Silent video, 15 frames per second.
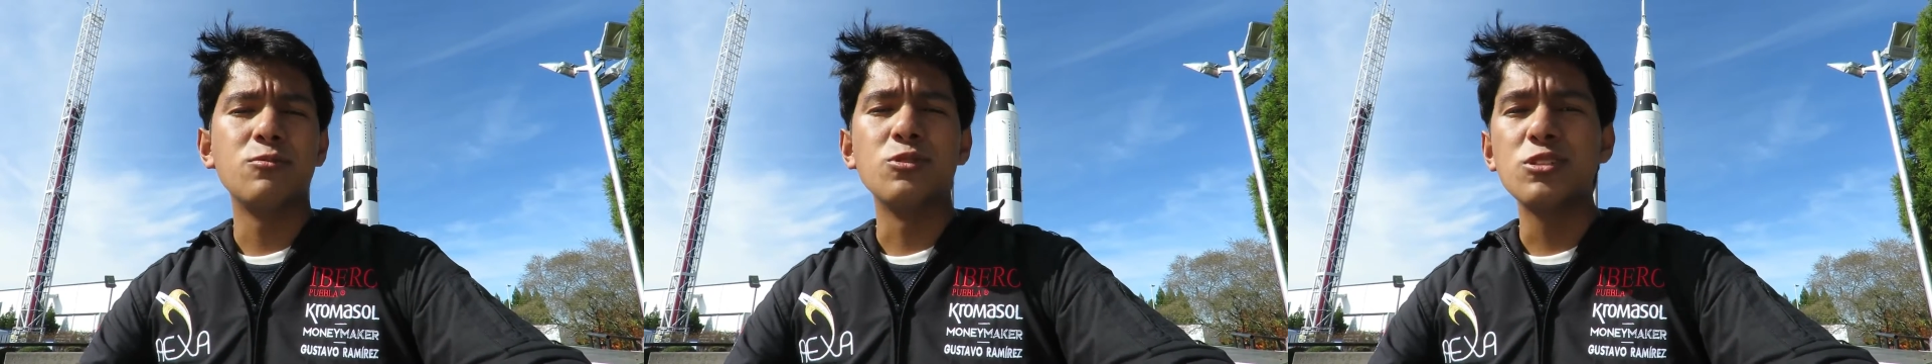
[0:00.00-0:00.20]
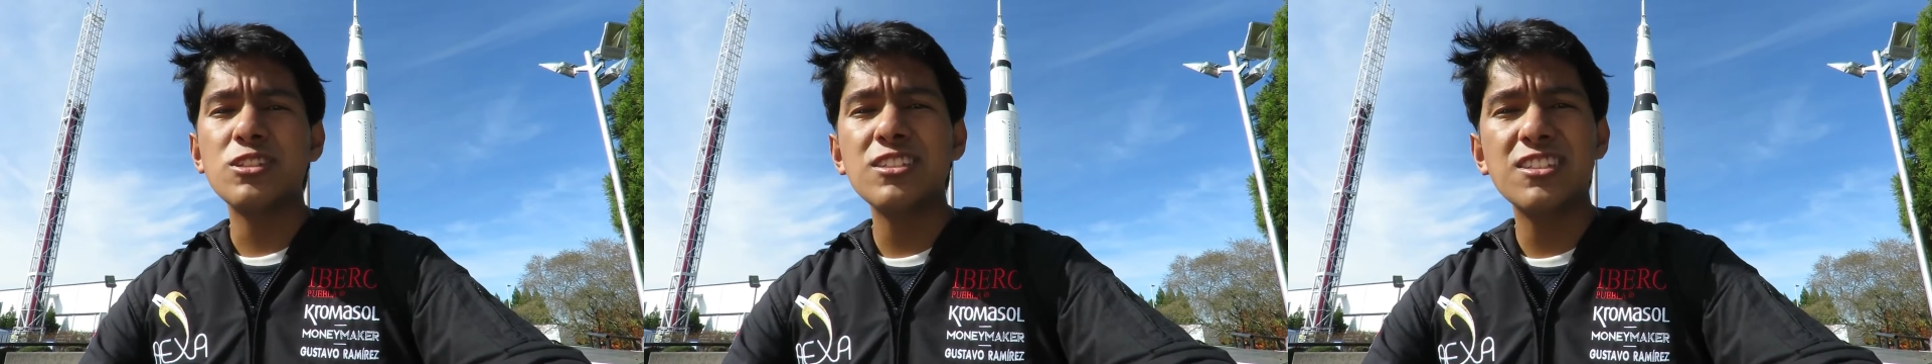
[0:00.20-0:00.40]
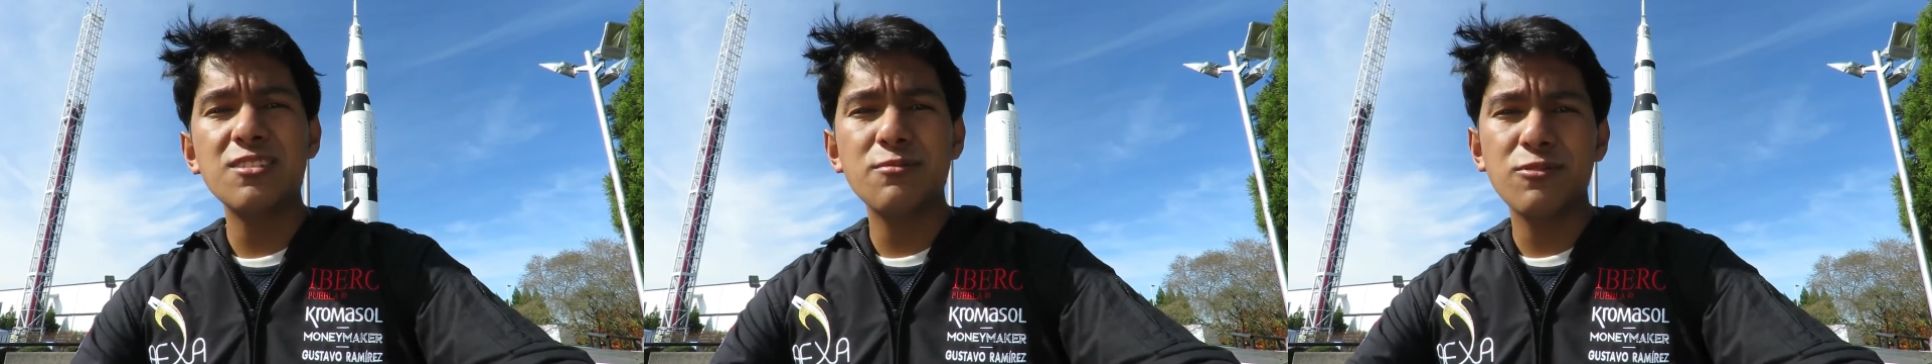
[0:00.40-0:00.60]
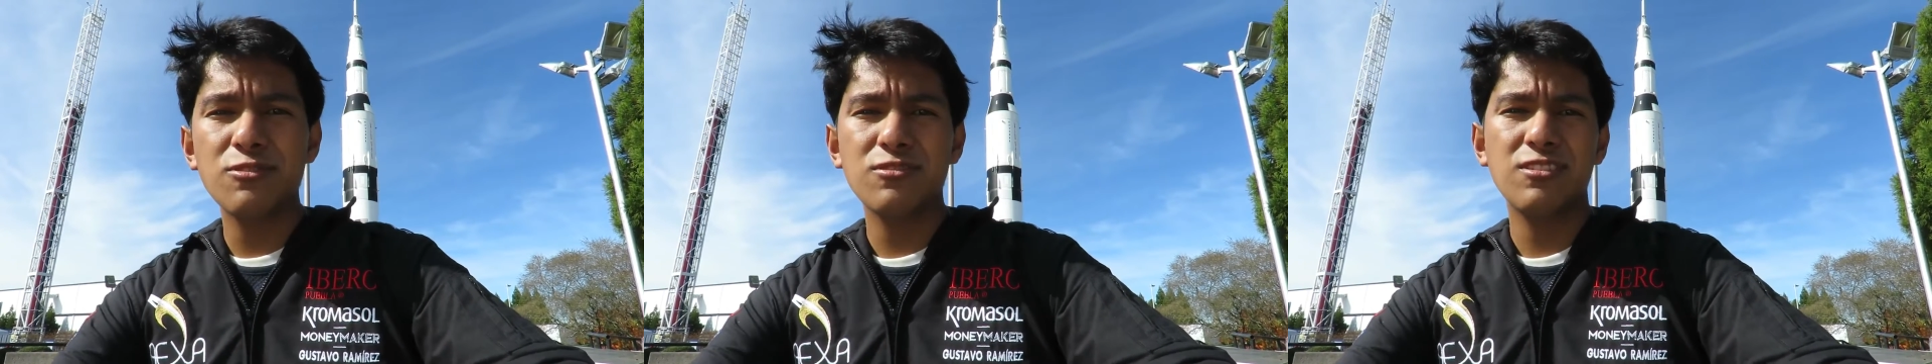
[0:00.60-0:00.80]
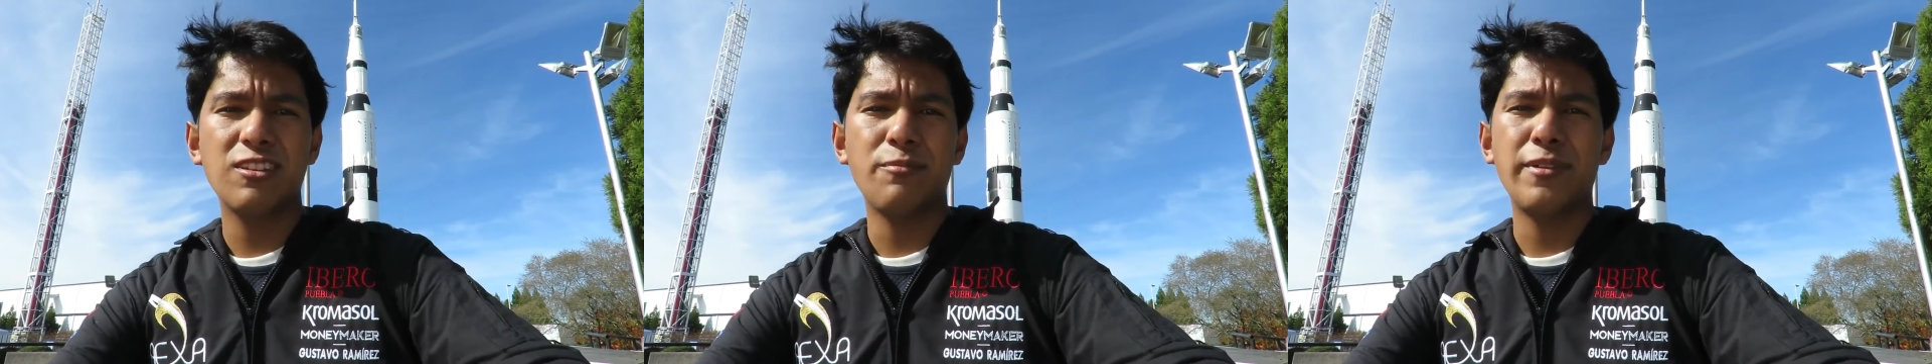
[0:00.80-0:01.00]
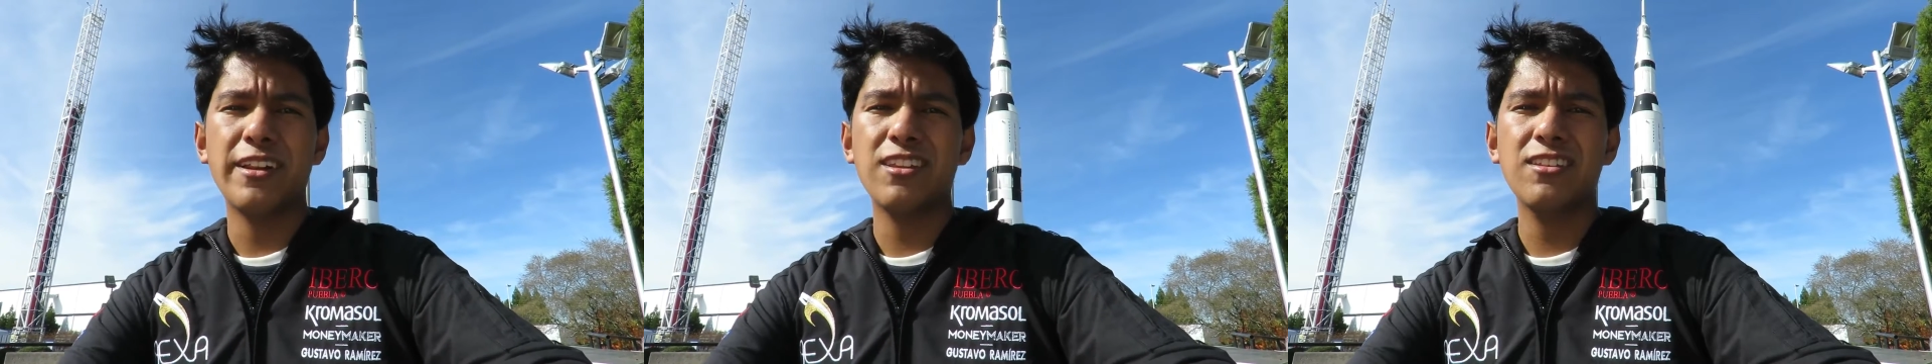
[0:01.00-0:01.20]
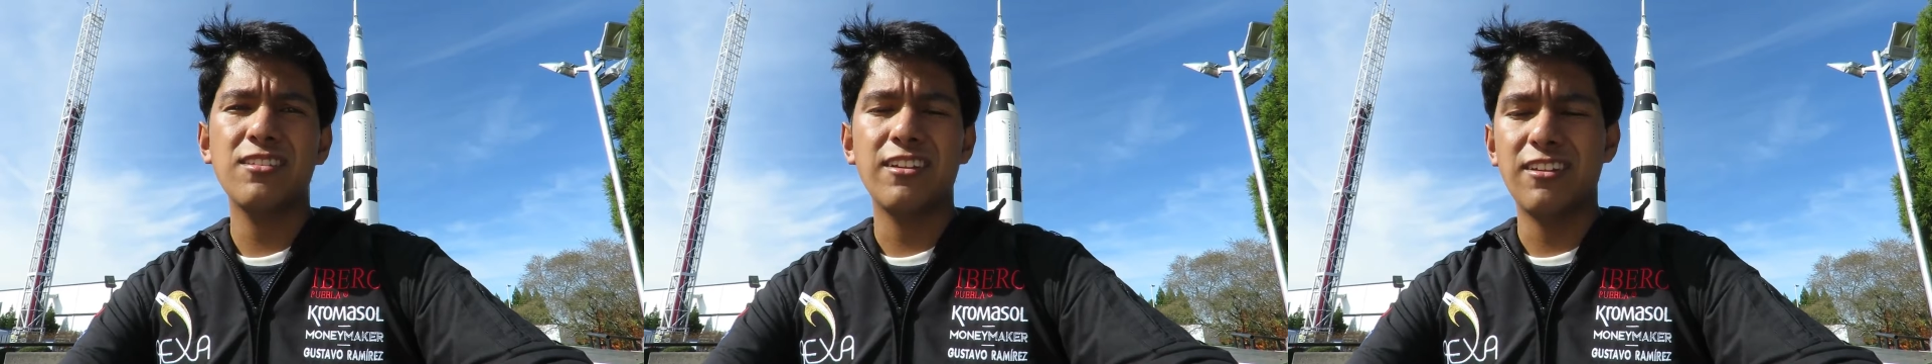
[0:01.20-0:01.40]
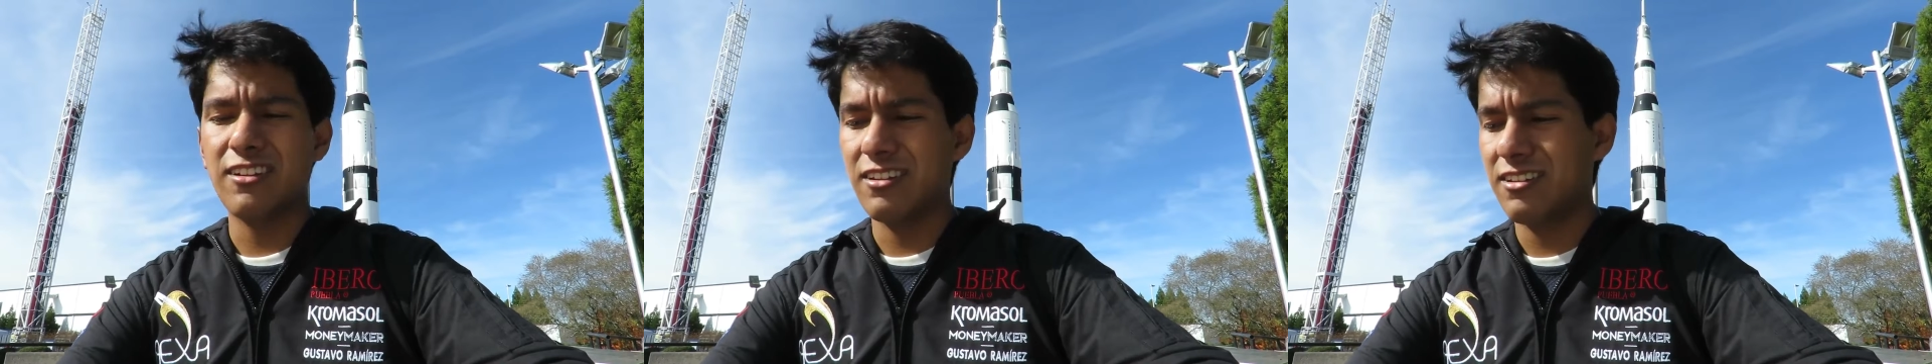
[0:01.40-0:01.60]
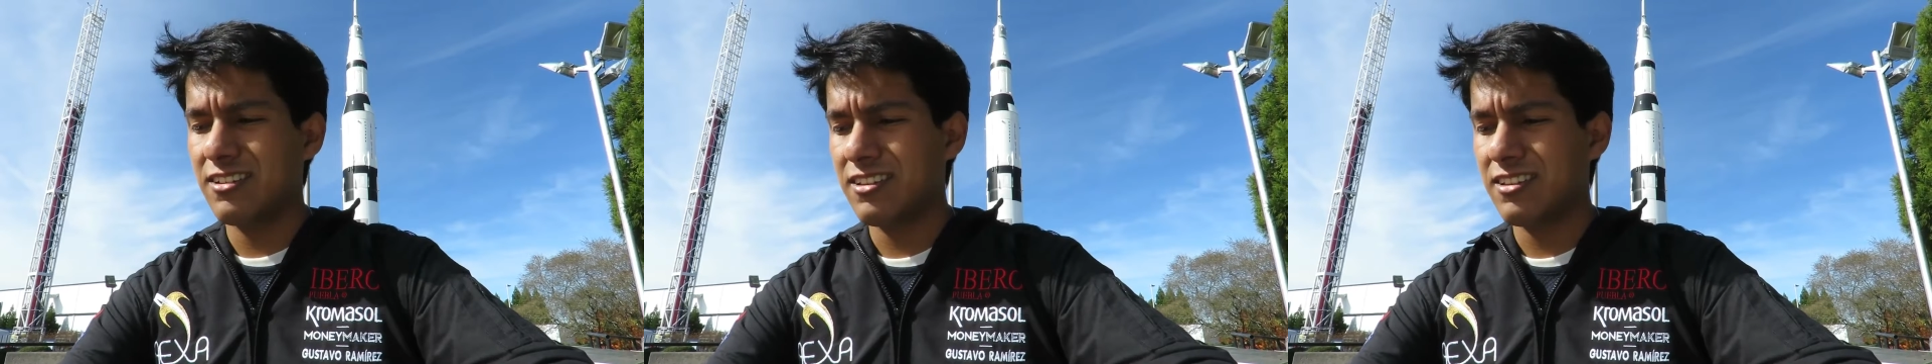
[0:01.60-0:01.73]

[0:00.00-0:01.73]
muchísimos, aparte del,